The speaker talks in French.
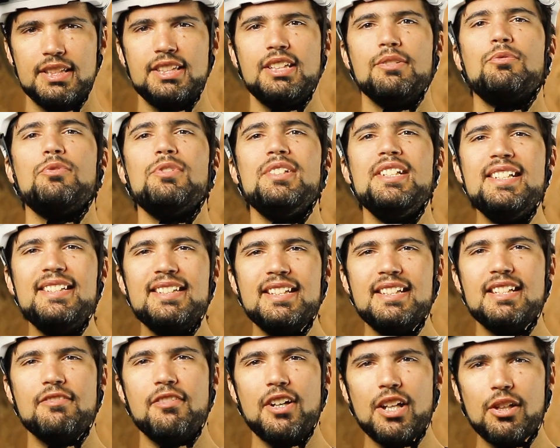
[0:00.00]
Si vous lisez
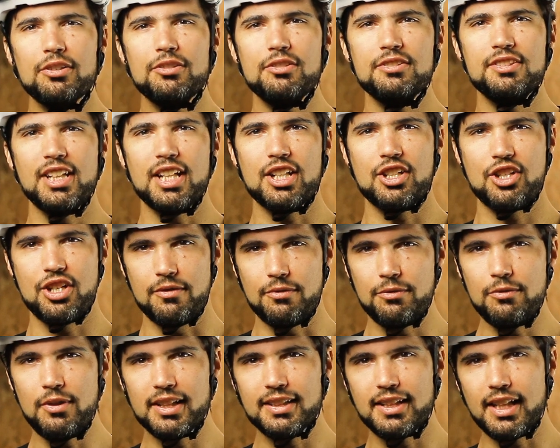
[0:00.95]
des valeurs de sag chez
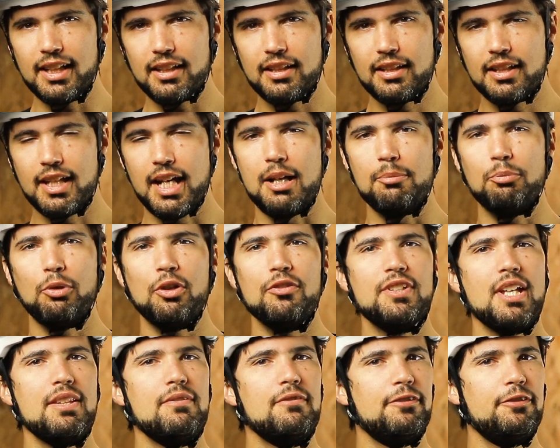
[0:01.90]
Full Attack, elles
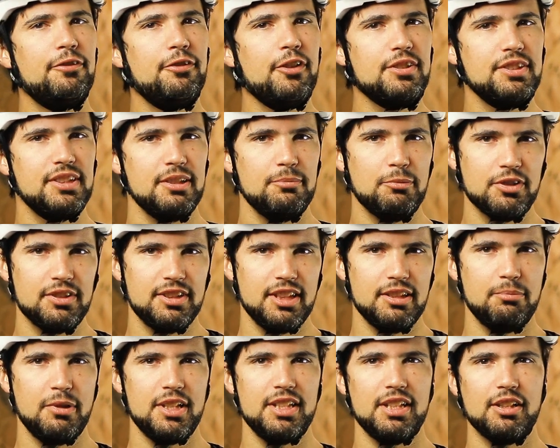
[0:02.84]
proviennent forcément de
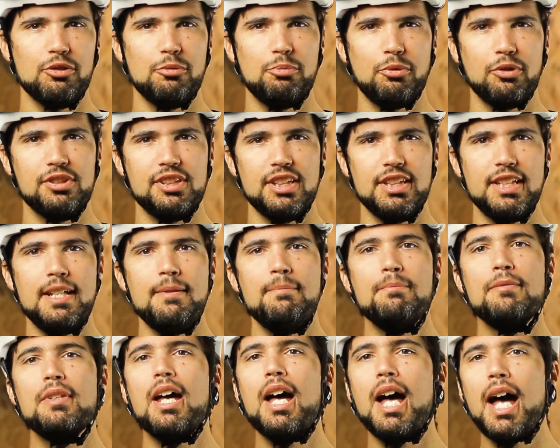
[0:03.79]
cette manière de procéder
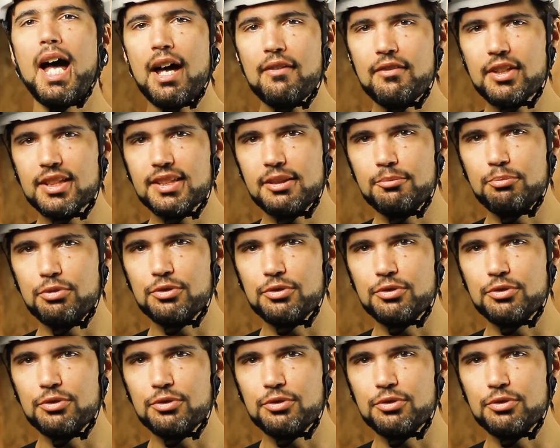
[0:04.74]
avec ces